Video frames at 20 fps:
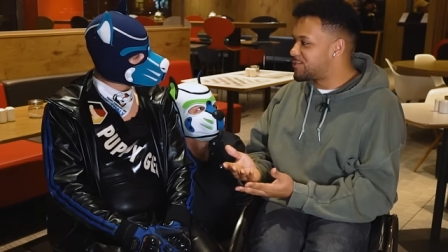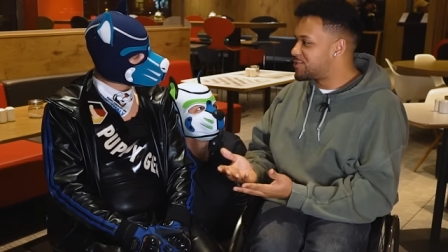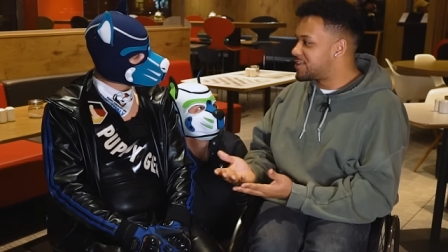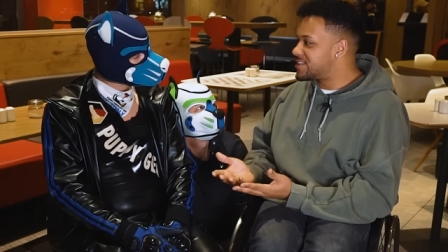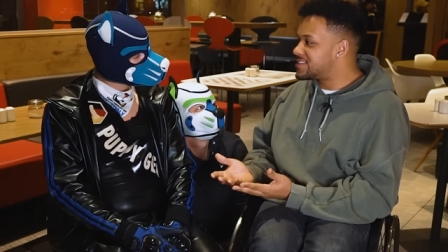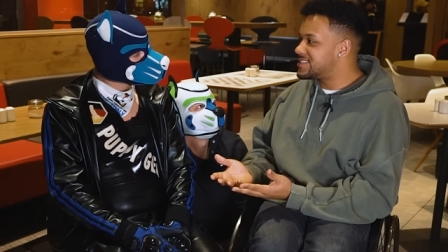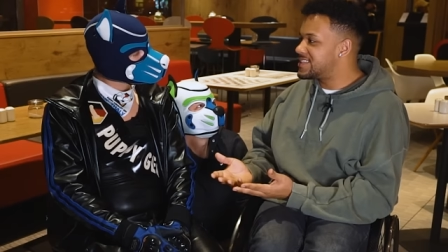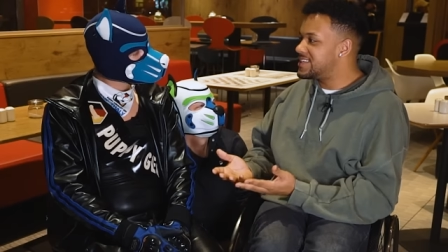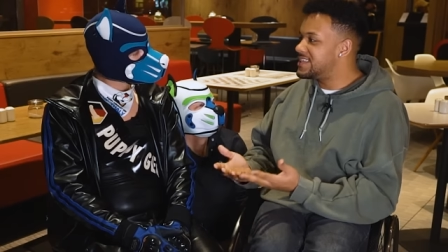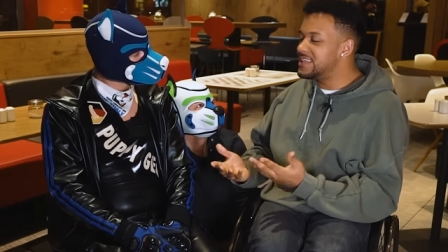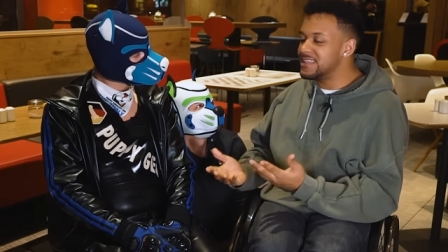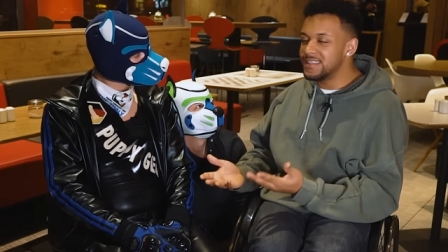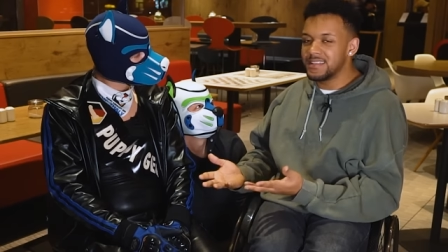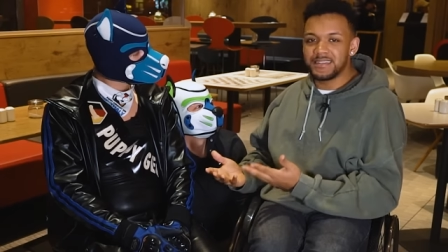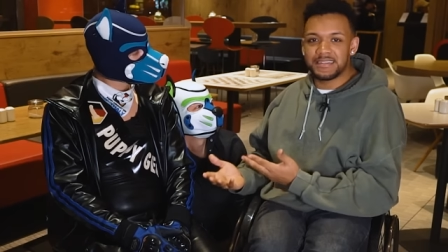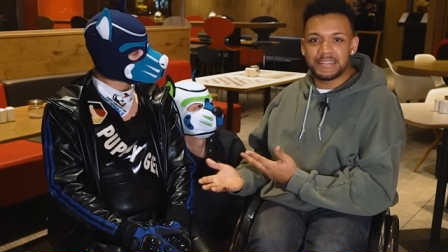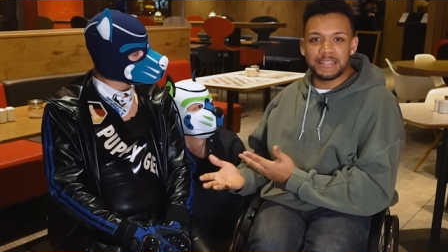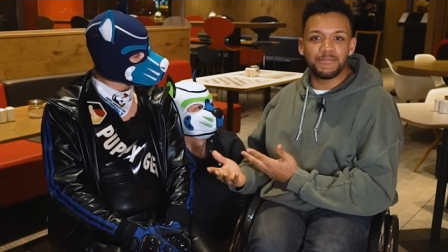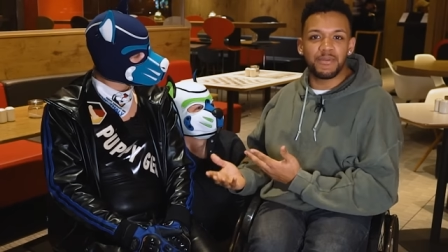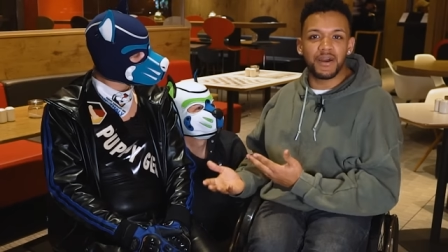sodass
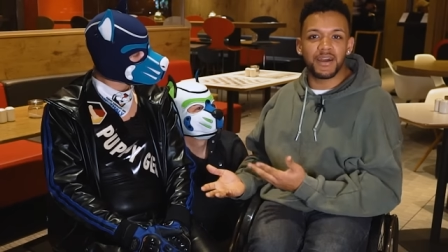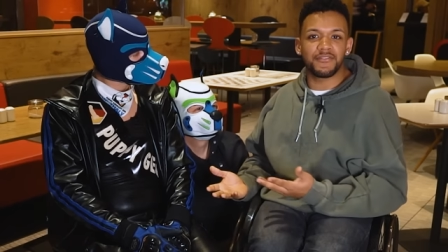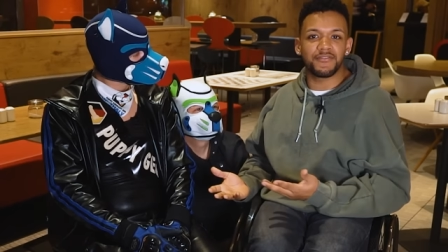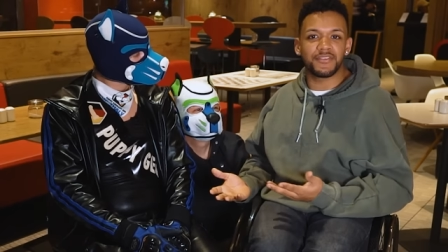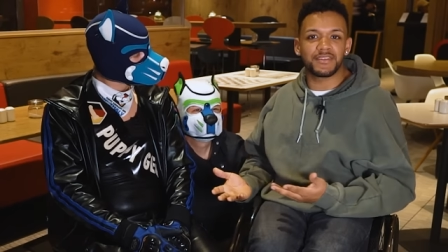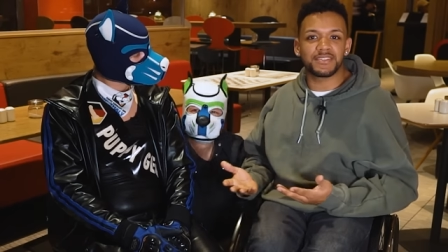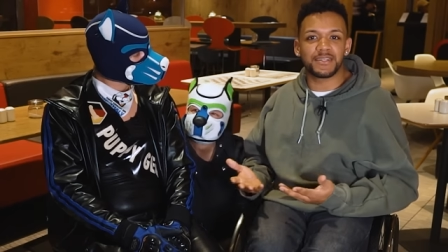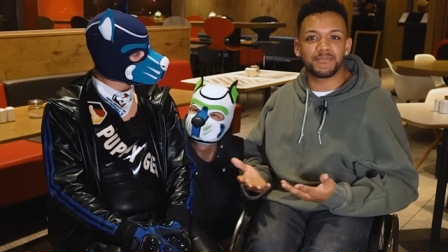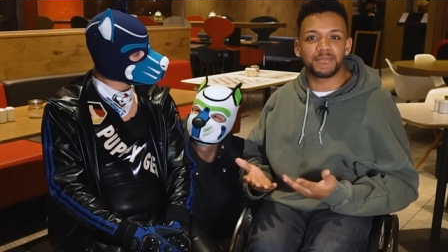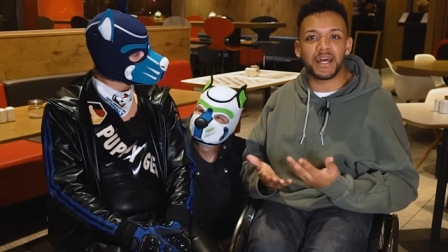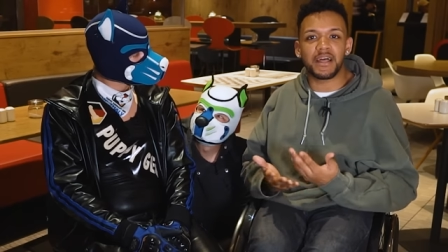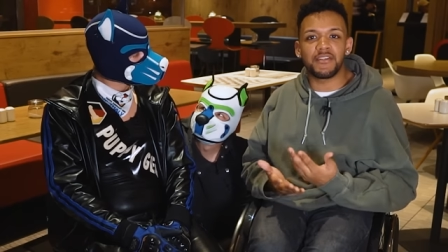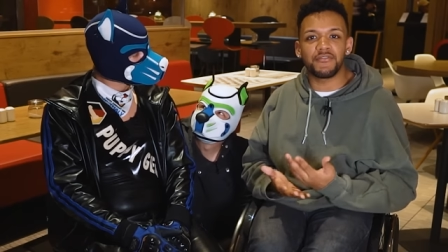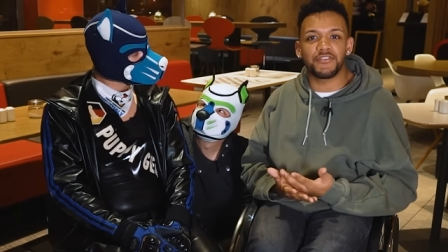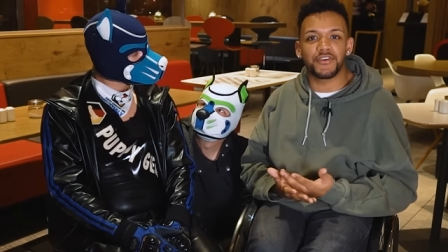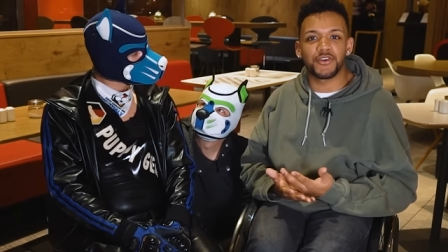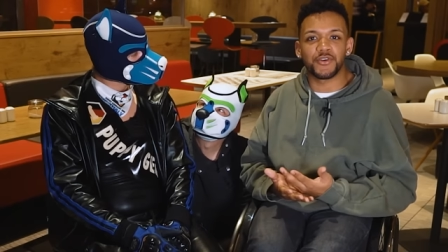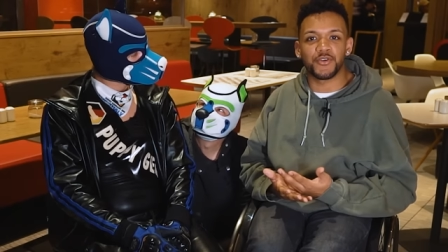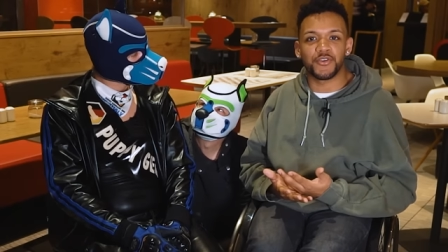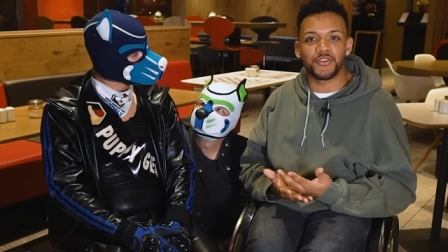die beiden was damit
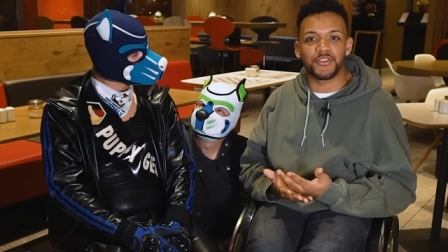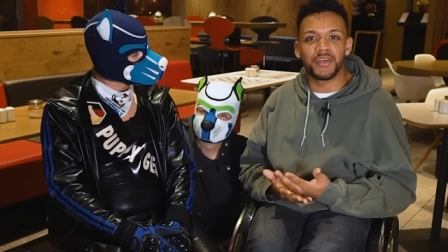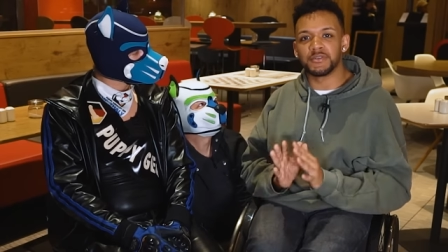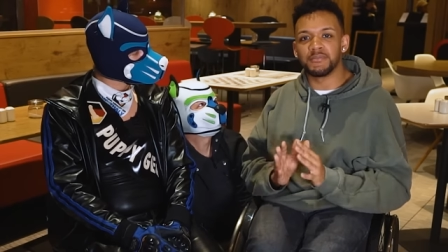anfangen können.